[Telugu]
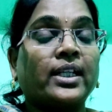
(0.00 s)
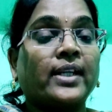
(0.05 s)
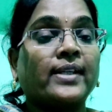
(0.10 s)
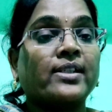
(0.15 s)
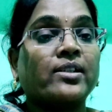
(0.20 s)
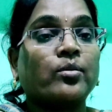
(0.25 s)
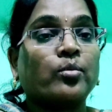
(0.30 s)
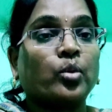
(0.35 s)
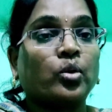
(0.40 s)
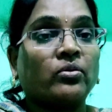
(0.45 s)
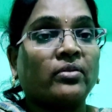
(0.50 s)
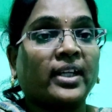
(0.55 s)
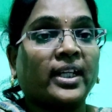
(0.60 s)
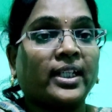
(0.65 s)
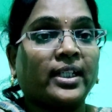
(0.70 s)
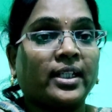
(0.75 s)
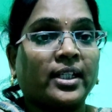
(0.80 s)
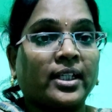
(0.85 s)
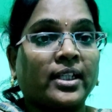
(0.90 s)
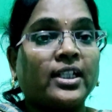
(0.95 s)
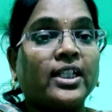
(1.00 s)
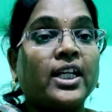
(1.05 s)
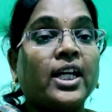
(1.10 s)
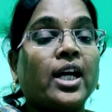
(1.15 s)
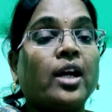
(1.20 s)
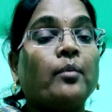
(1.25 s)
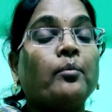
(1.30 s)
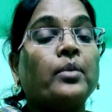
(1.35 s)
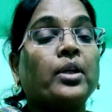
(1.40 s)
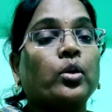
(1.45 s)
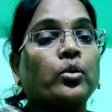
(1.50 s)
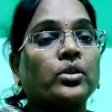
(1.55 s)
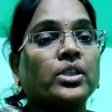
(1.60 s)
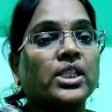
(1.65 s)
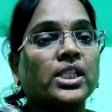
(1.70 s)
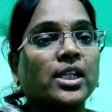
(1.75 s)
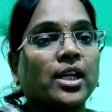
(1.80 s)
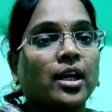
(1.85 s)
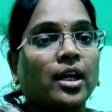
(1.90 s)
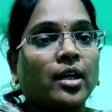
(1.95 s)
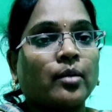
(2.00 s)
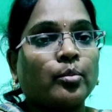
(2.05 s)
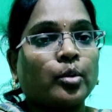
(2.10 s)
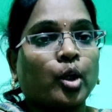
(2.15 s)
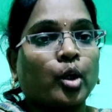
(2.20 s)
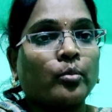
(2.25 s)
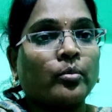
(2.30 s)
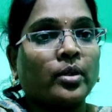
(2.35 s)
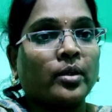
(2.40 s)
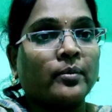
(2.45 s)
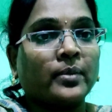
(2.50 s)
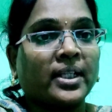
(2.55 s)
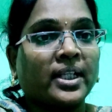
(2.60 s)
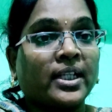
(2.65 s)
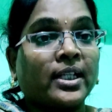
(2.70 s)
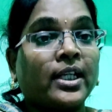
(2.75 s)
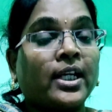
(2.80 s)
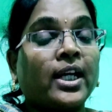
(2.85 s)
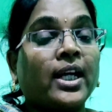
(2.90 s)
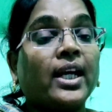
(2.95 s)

నెక్స్ట్ మూవ్ ఏంటి మీకు వచ్చిన ఆ ప్రాబ్లమ్ని